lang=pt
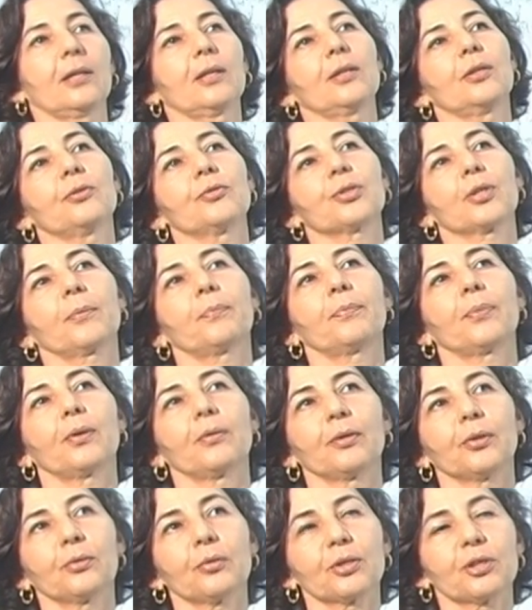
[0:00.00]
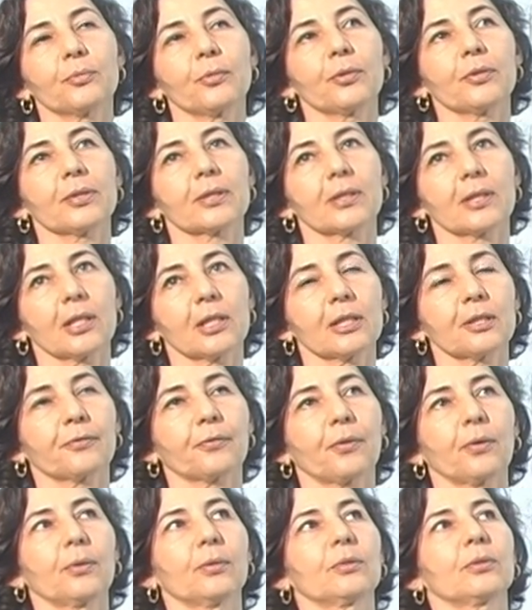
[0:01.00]
E o Japão, em 2006,
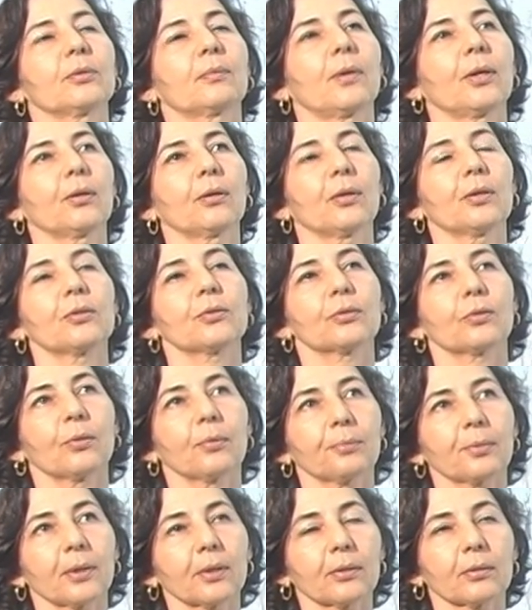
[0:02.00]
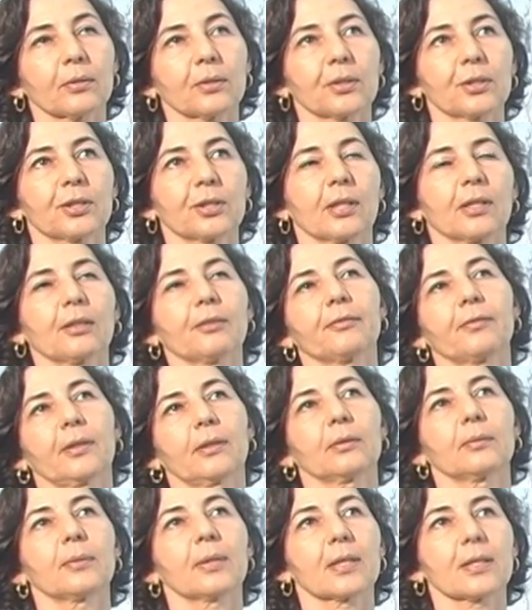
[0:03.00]
foi um dos maiores compradores de café
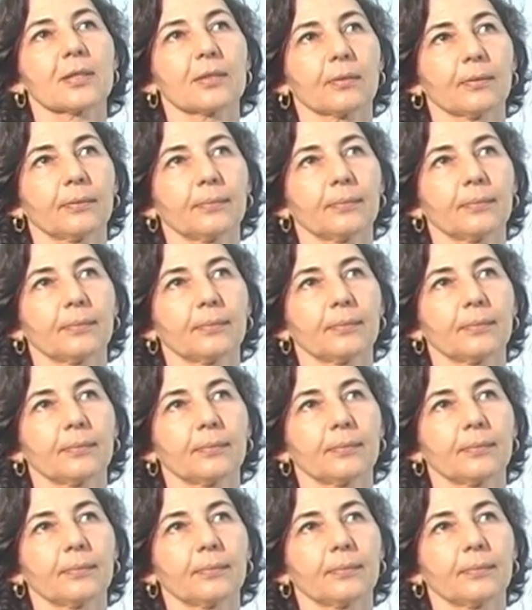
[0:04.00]
do Brasil.